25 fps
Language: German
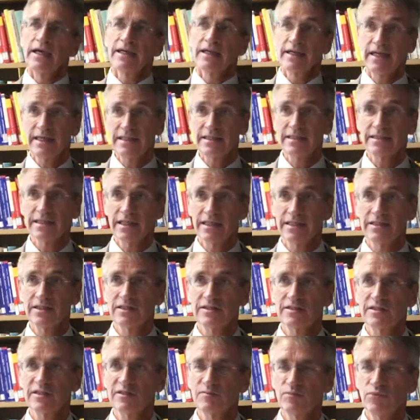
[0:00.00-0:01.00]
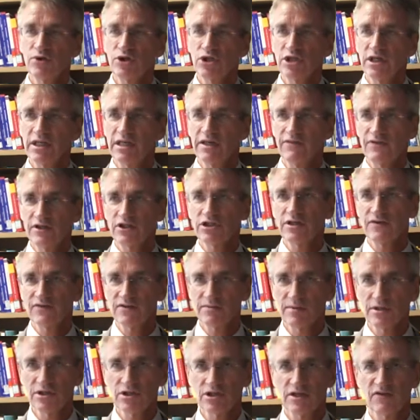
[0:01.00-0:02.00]
Gleichzeitig ist das Budget der
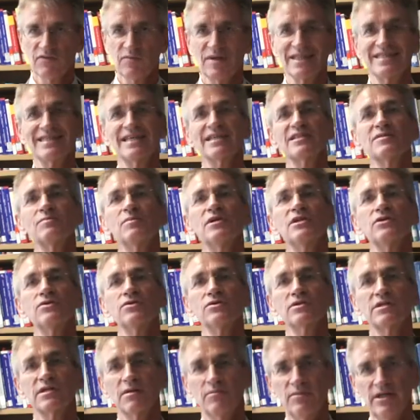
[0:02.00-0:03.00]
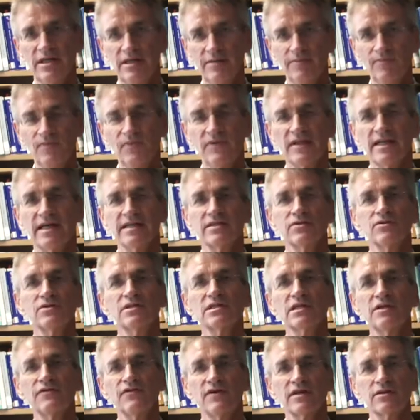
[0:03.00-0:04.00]
Wirtschaftswissenschaft bei 6 Millionen geblieben, das
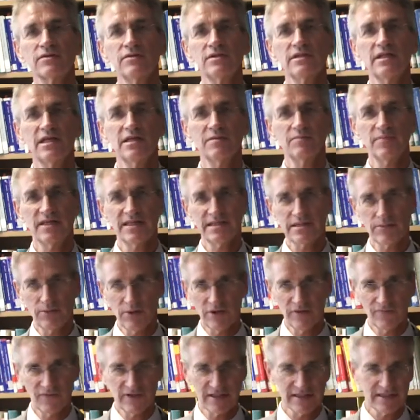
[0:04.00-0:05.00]
unserer Fakultät bei 12.